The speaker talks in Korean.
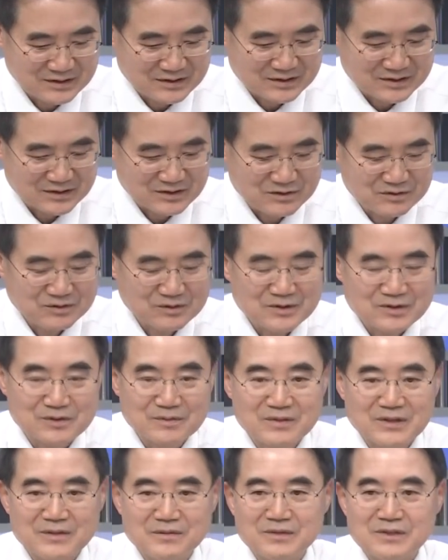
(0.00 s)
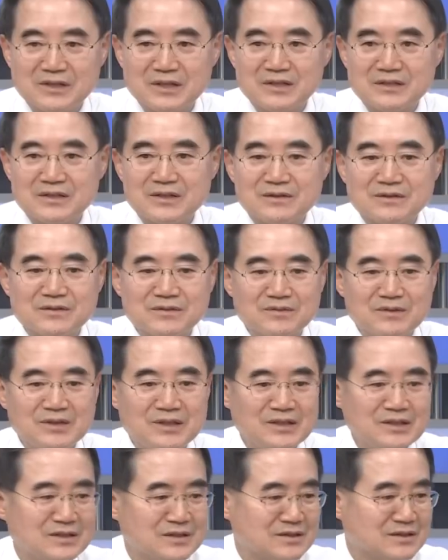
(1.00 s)
어, 10월 소비자 물가
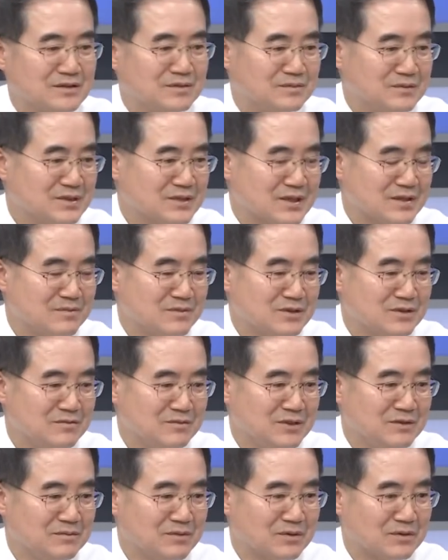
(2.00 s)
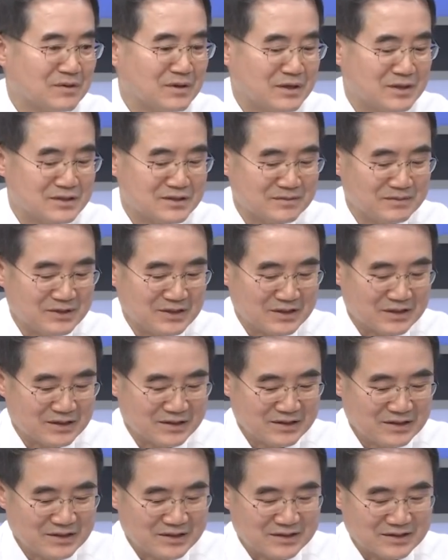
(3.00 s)
상승률이 지금 3.2% 나왔습니다.
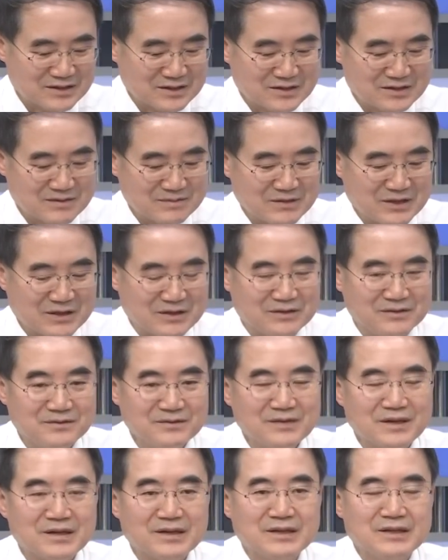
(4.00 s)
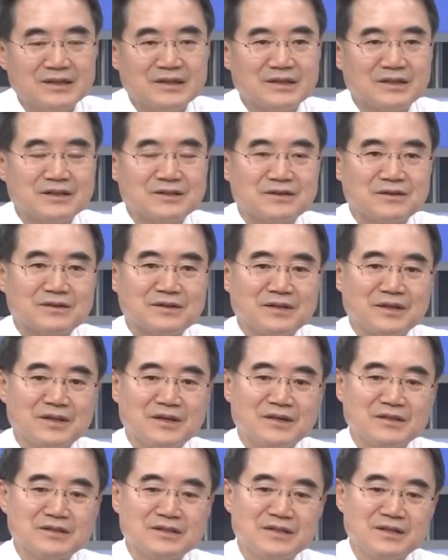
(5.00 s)
아시겠습니다는. 그래서 그때
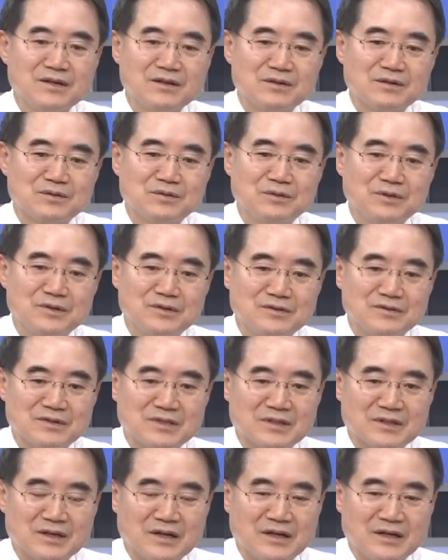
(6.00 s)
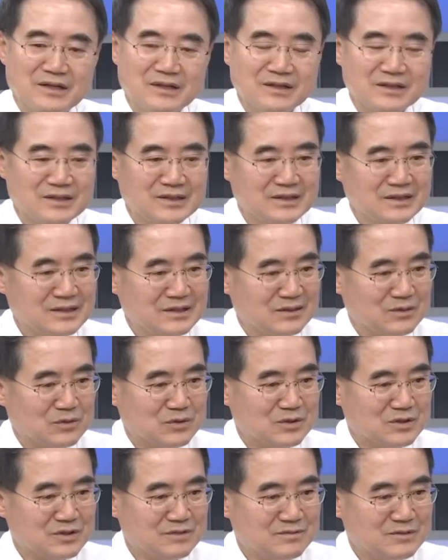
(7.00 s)
당시에 9월 수치가
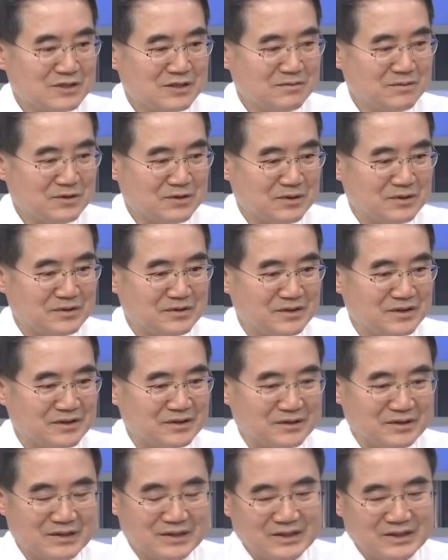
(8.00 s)
5.7%였는데요.